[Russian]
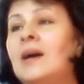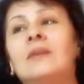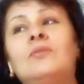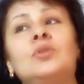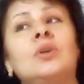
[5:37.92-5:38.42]

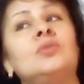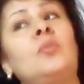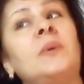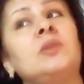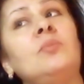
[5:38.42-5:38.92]
Вот. Но
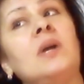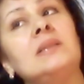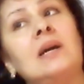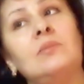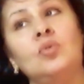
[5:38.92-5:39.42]
потом,
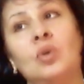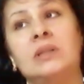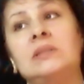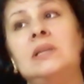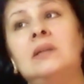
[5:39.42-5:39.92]
когда мы
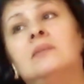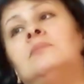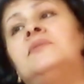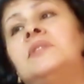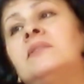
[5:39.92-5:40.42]
уходили,
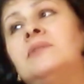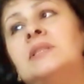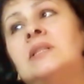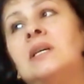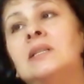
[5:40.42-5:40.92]
мы все
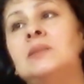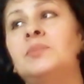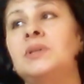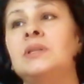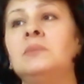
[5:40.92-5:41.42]
выстроились
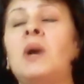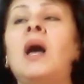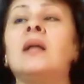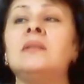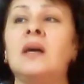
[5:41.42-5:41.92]
перед ним.
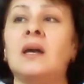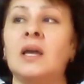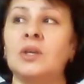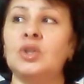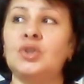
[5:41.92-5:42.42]
А, да,
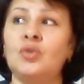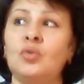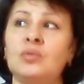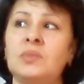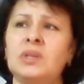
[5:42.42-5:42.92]
еще
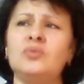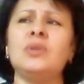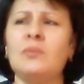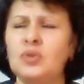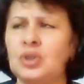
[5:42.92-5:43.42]
он мне, ну
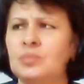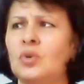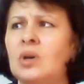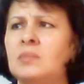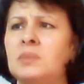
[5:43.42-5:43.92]
там очень
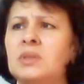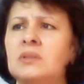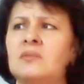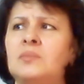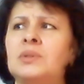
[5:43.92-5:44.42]
много
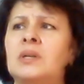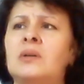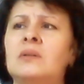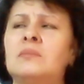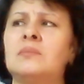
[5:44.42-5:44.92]
моментов
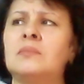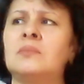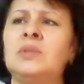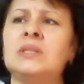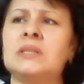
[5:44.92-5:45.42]
было.
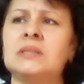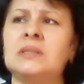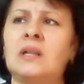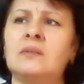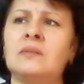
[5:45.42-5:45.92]
Мне
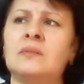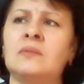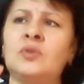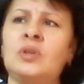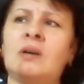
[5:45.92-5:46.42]
сказал,
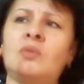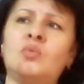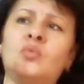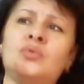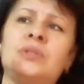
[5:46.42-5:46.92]
вот так
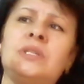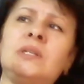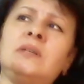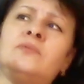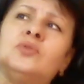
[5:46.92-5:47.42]
руку
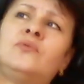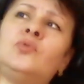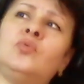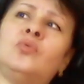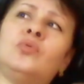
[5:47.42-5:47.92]
сделай, вот в
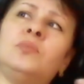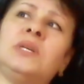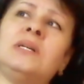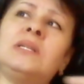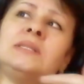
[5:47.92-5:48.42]
руку он
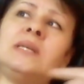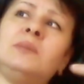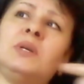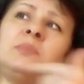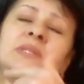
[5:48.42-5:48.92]
мне
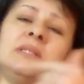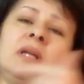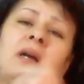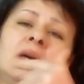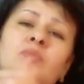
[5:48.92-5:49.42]
глазами
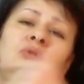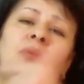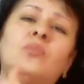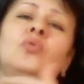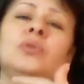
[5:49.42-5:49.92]
посылал, как будто
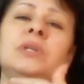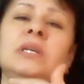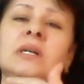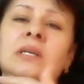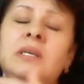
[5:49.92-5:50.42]

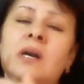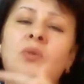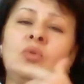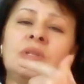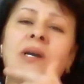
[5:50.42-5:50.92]
молнии какие,
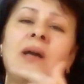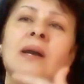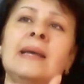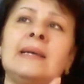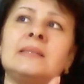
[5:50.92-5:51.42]
какой-то как,
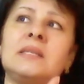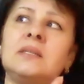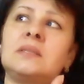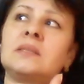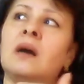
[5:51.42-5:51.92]

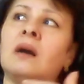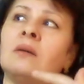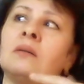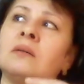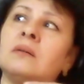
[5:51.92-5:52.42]
знаете, как
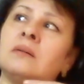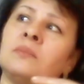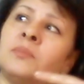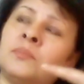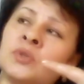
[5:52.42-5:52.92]
э,
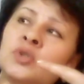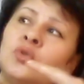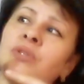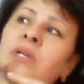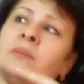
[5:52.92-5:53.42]

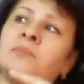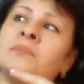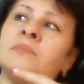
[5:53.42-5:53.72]
желтая